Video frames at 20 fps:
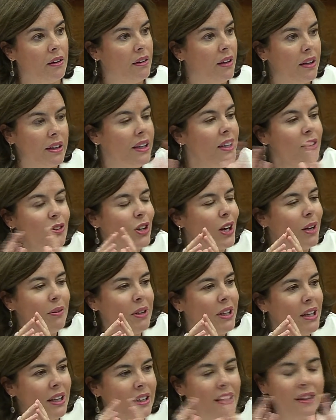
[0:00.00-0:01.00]
Aquí no
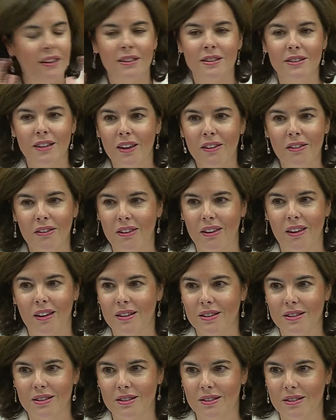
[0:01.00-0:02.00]
caben
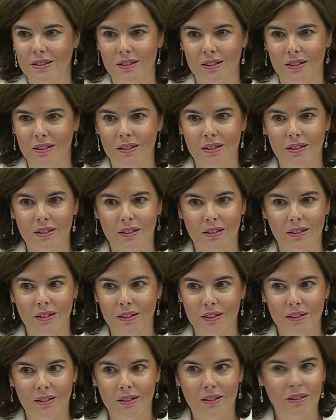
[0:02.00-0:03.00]
equidistancias.
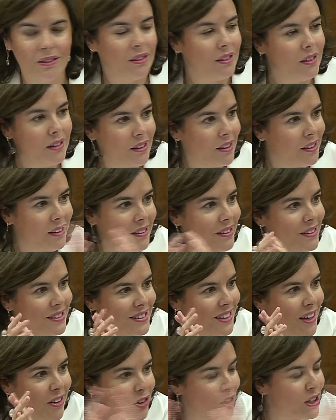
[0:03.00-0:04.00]

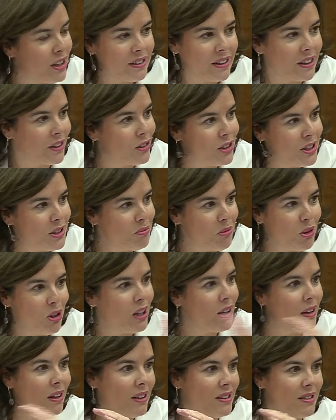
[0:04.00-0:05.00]
Es que con el terrorismo,
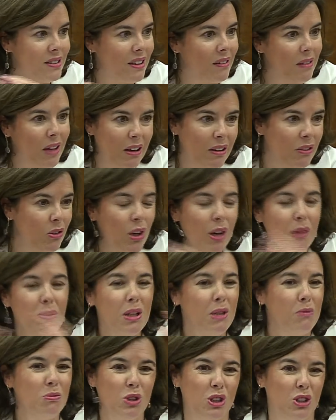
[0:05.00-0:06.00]
no caben
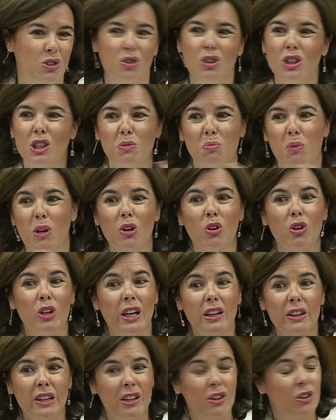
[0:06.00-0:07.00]
en muchas cosas, pero con
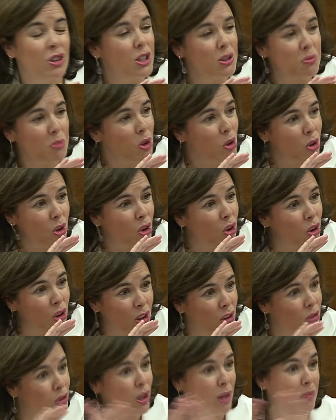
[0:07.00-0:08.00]
el terrorismo, con
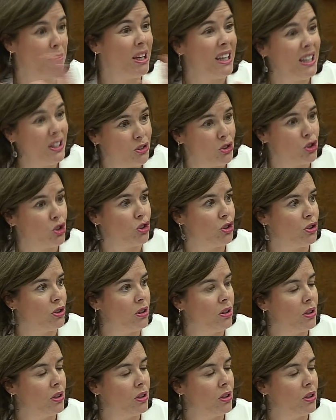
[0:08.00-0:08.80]
lo que menos.